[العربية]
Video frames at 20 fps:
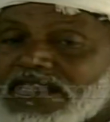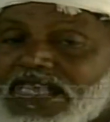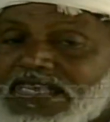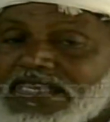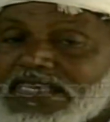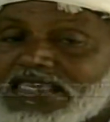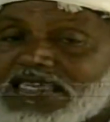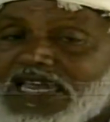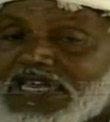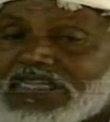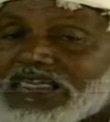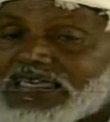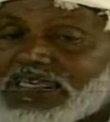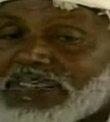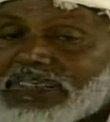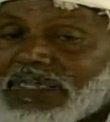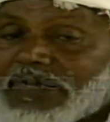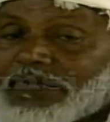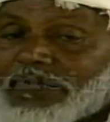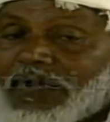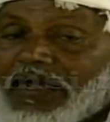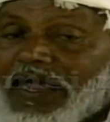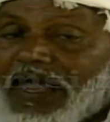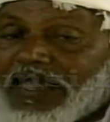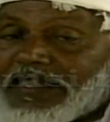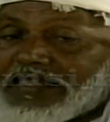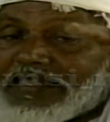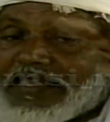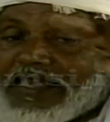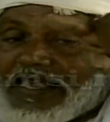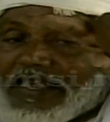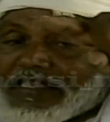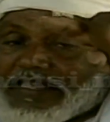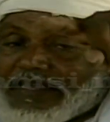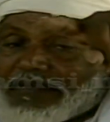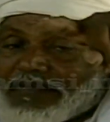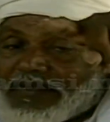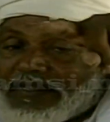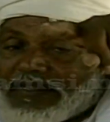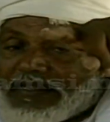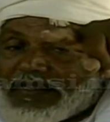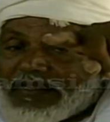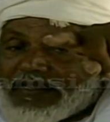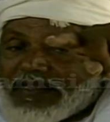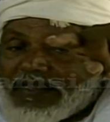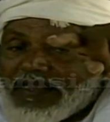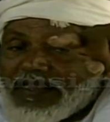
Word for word: الخليج هذا كله أربعة عديته من